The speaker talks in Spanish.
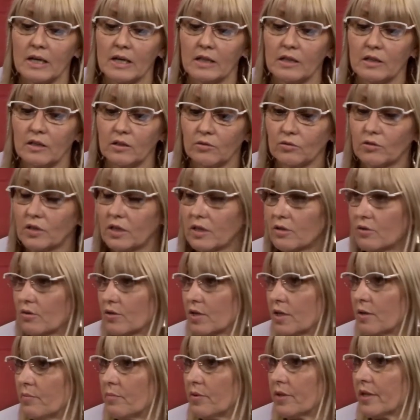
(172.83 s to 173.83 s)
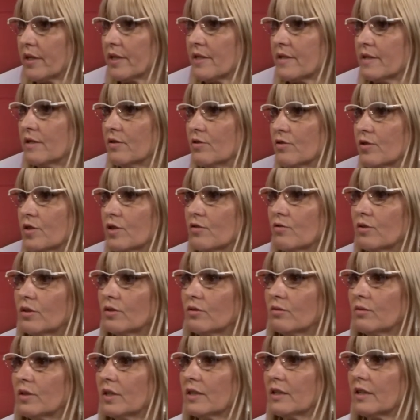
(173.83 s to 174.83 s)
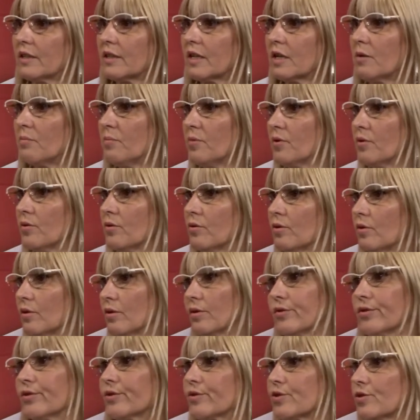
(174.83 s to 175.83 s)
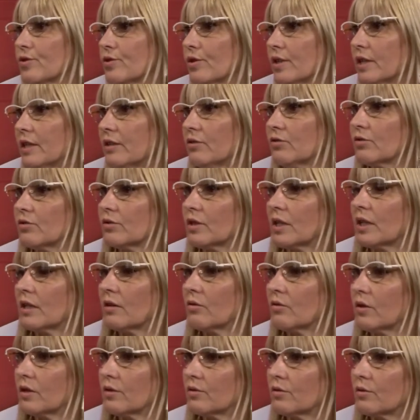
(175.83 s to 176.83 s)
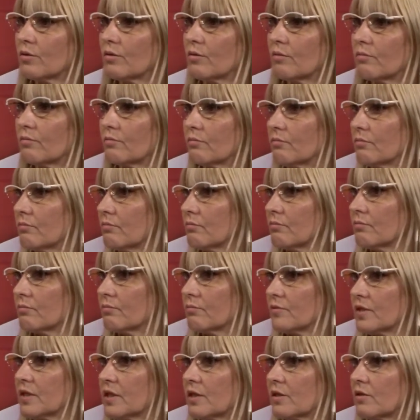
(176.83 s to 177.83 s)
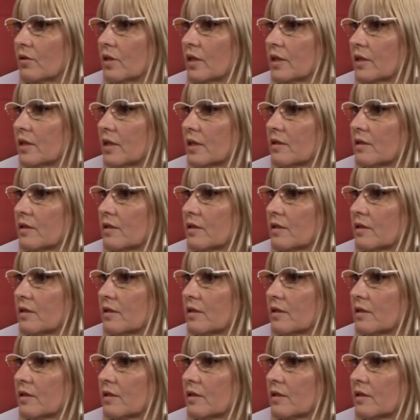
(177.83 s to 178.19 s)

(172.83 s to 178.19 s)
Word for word: Y otra cosa, por ahí, si no sé cuánto voy a tardar, pongo dos horas total cuando cierro el